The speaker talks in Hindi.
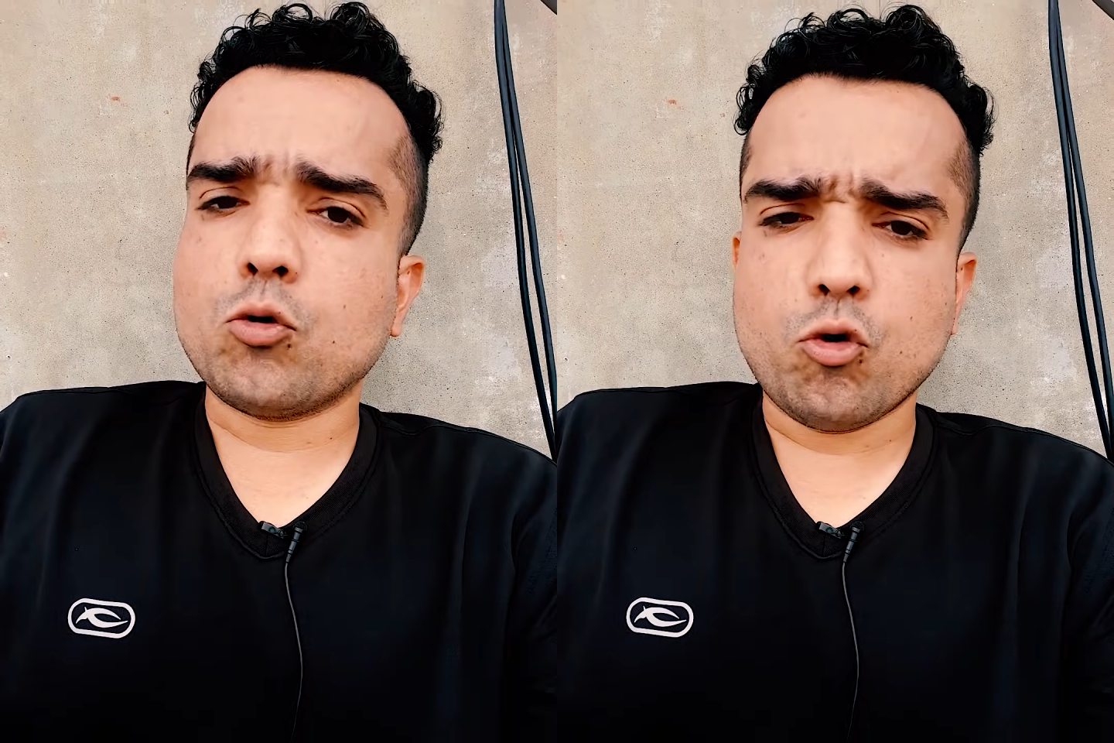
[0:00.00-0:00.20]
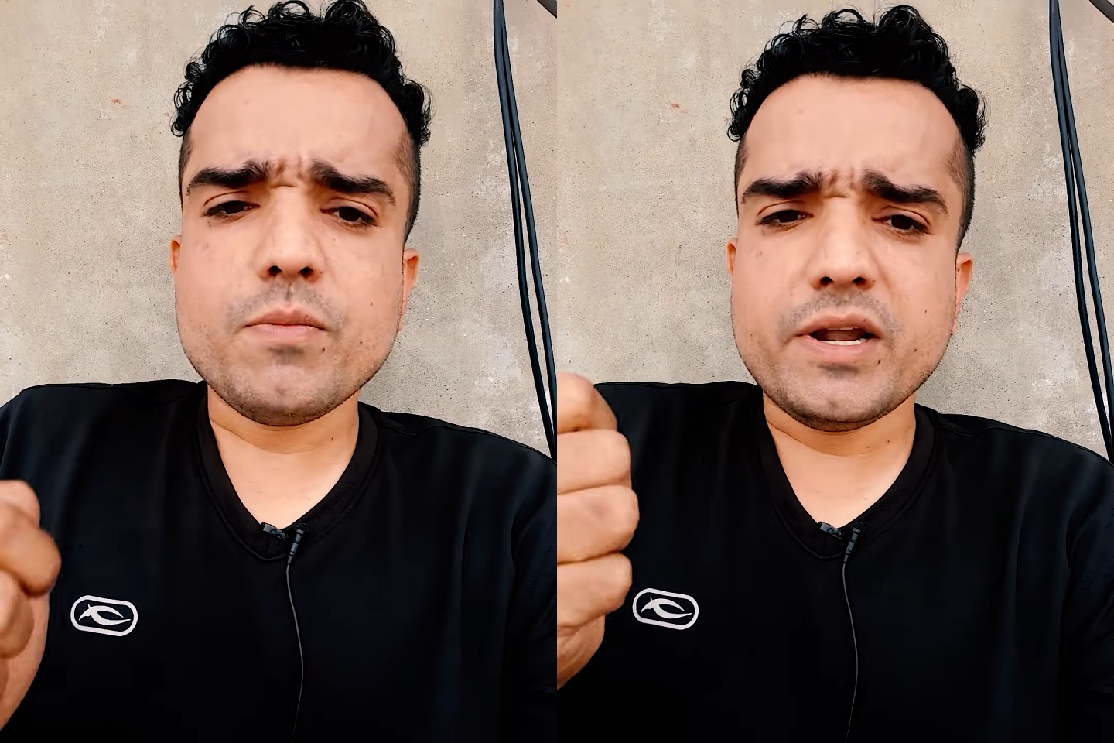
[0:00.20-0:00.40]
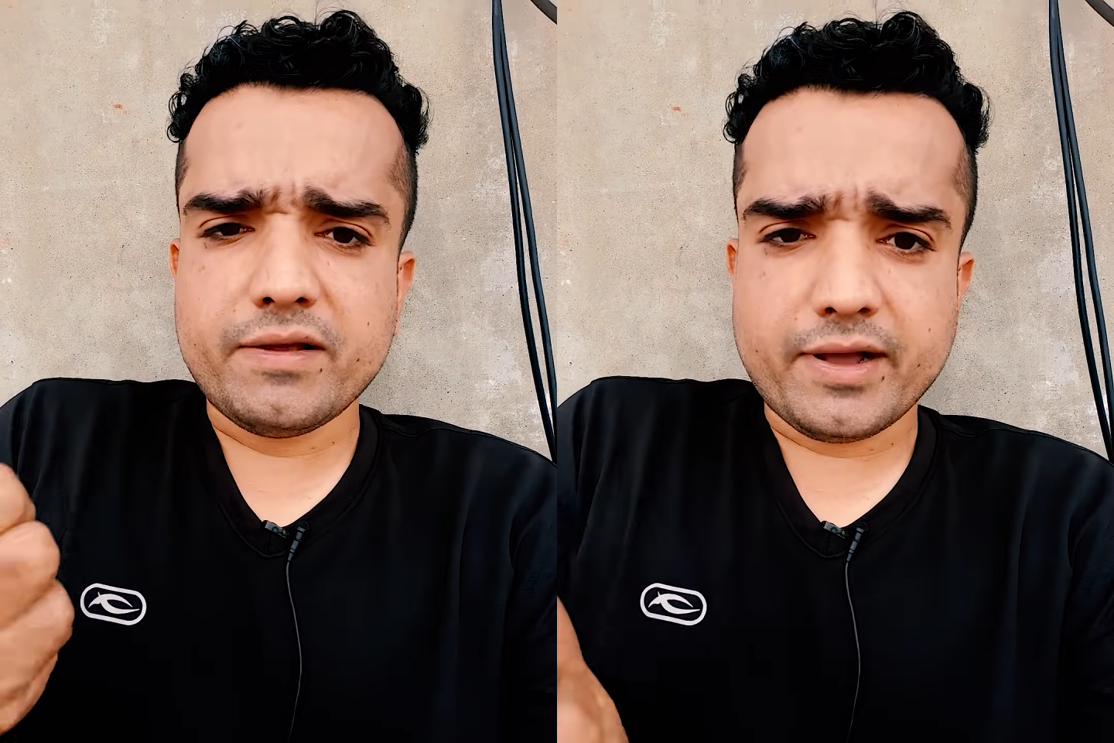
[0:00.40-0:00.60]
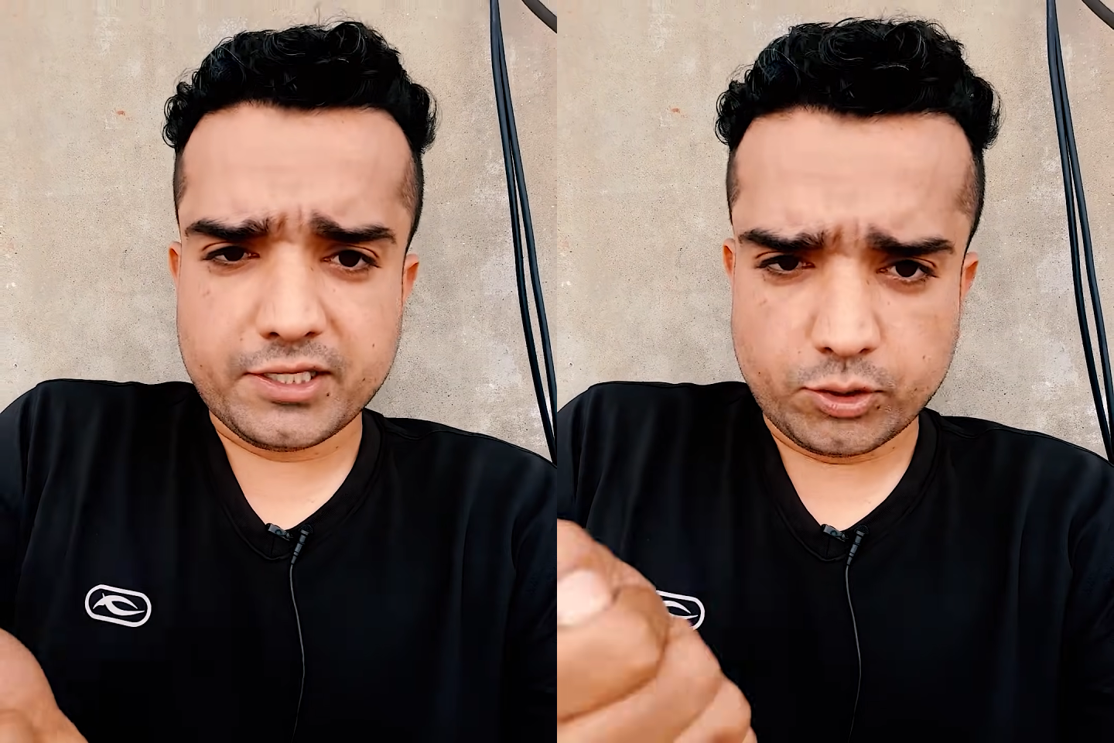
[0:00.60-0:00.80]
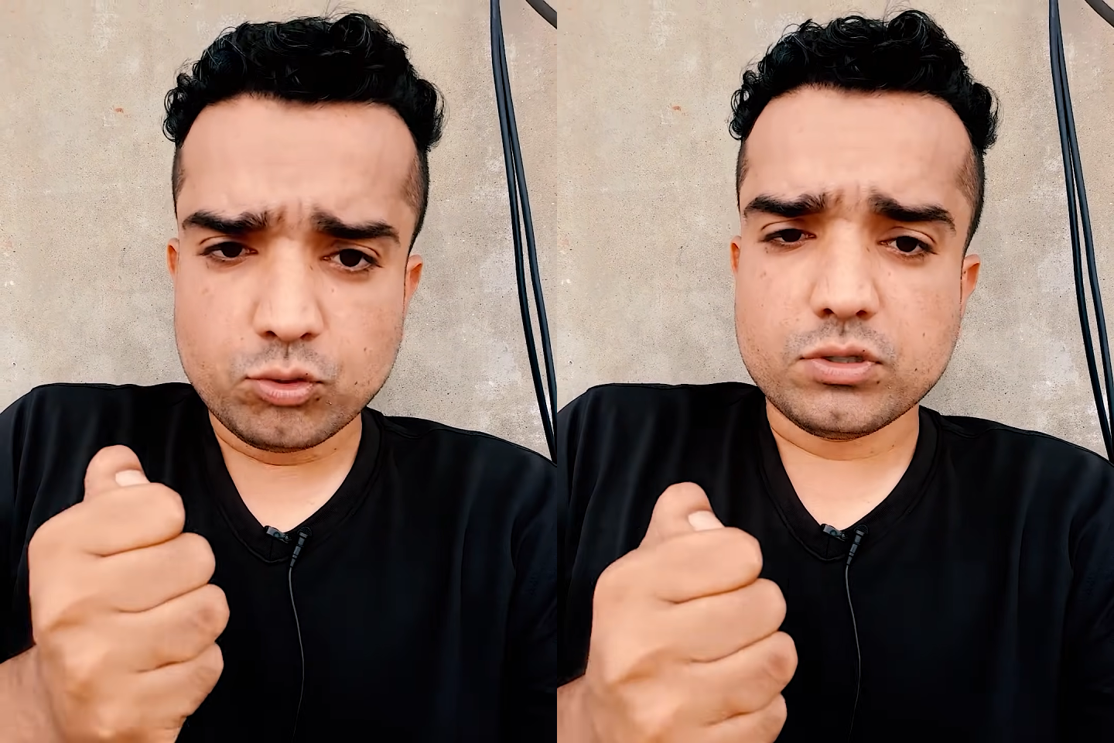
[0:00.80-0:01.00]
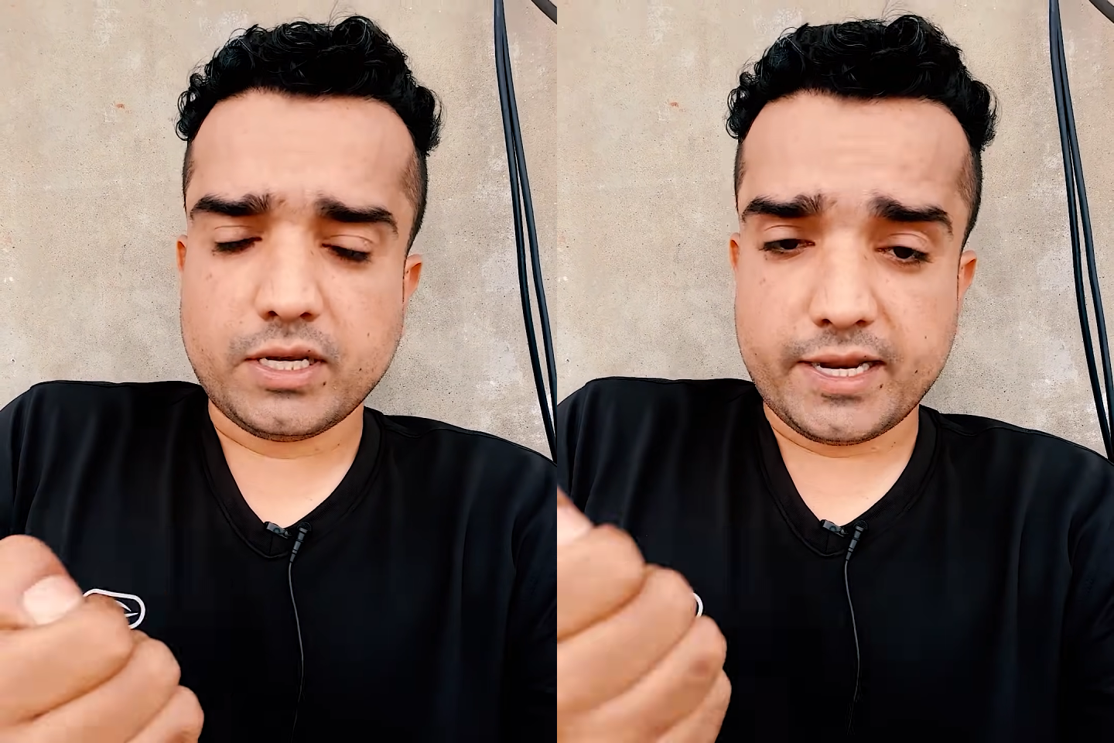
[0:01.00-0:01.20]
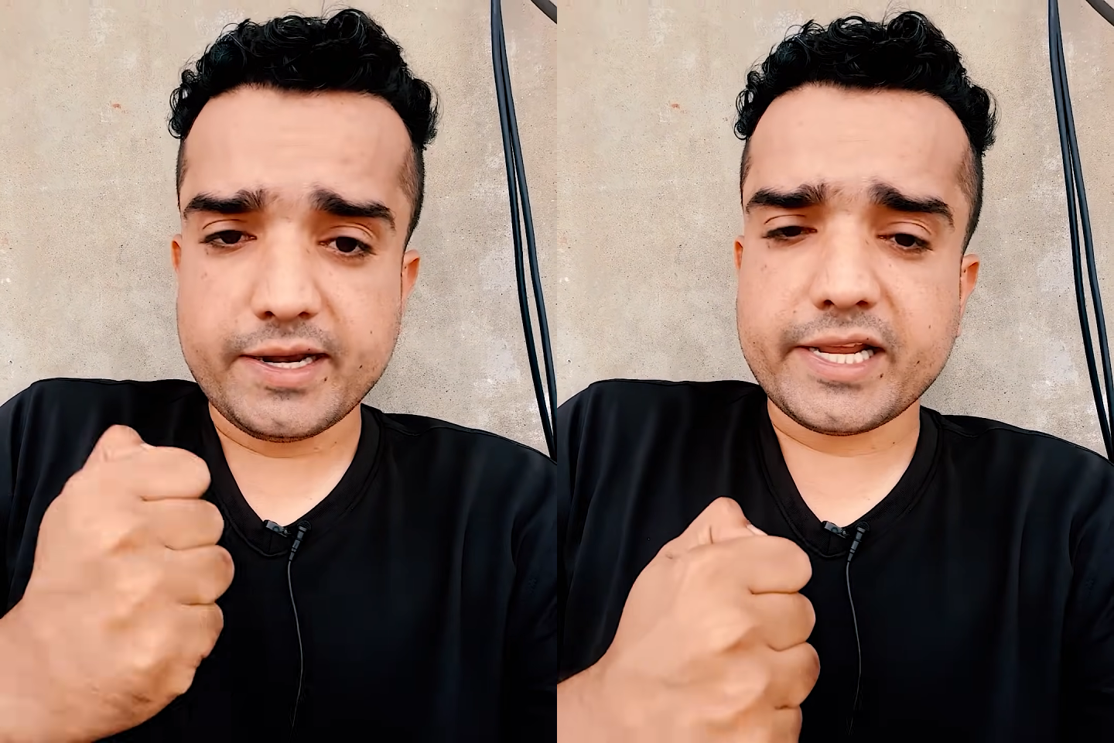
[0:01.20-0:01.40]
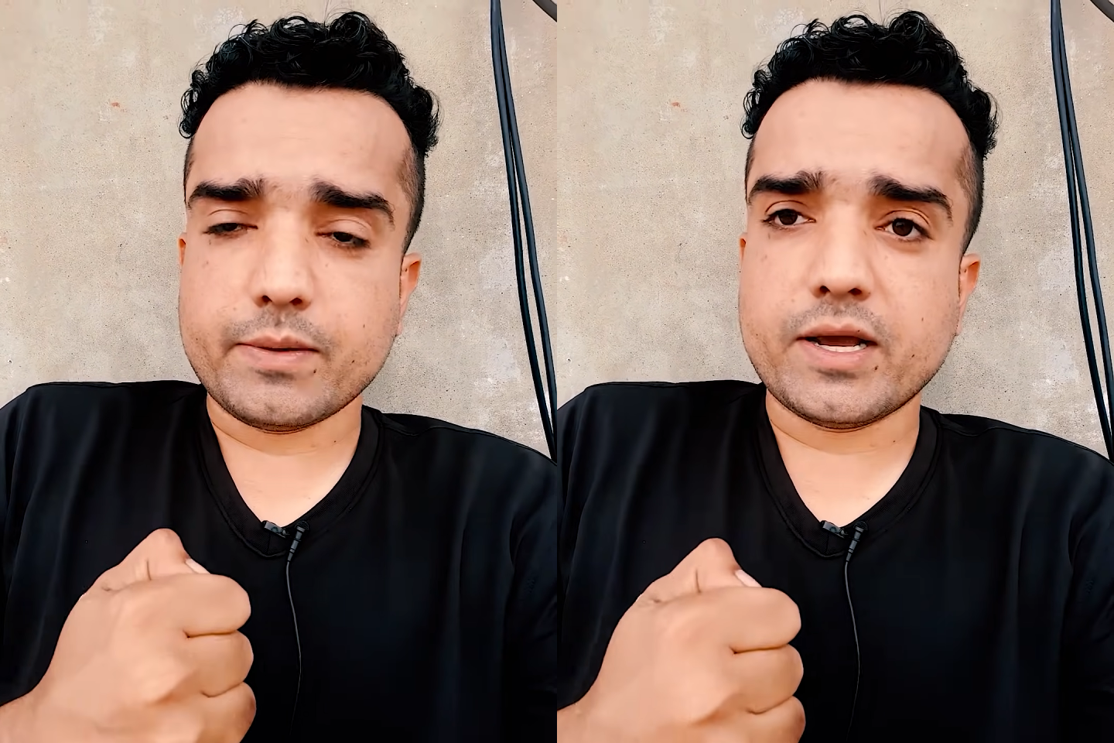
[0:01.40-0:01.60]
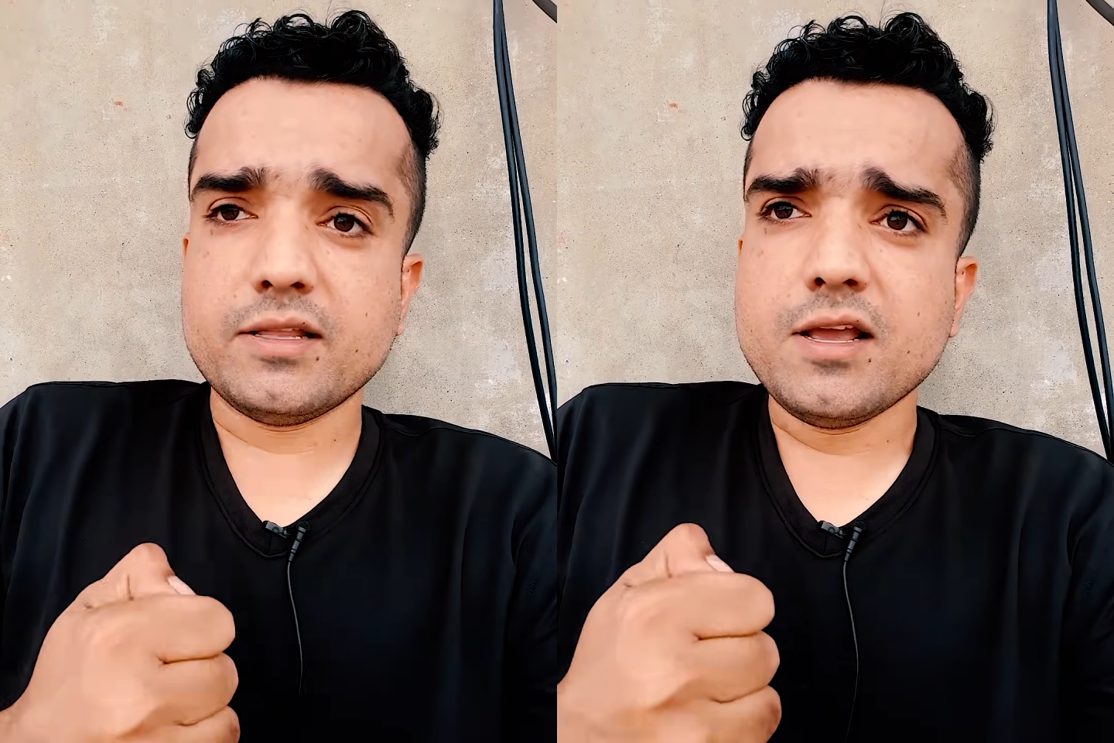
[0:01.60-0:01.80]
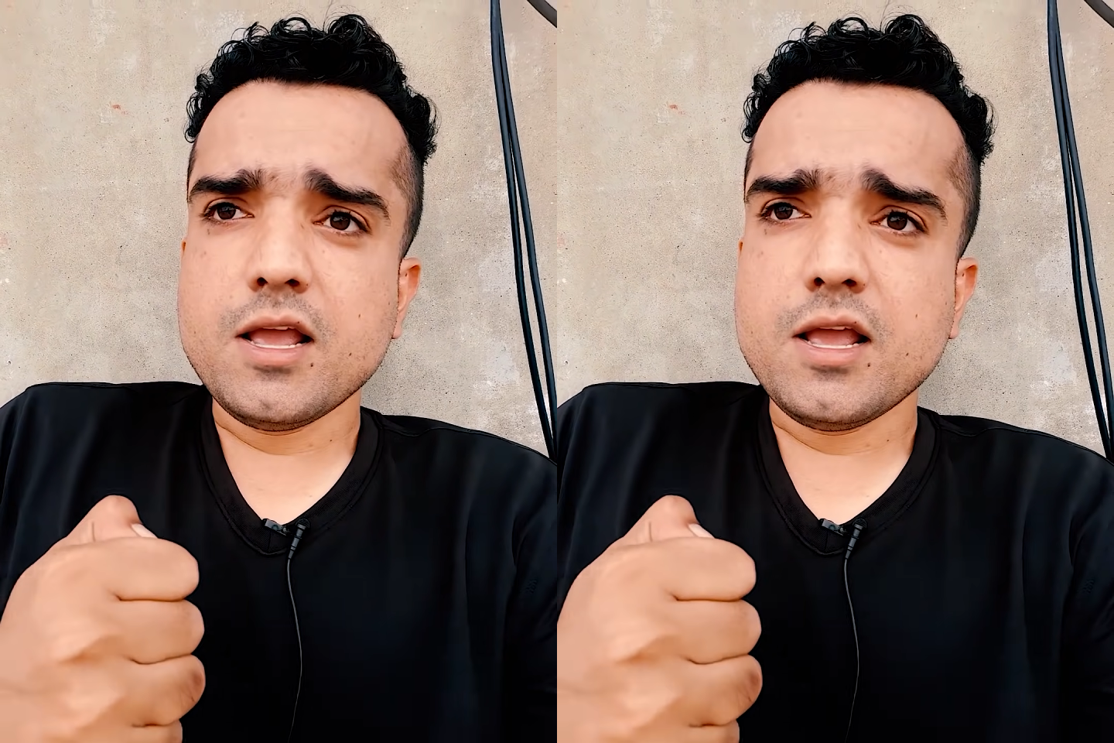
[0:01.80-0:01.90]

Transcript: कोई भी डिवाइस यूज़ लेने के बाद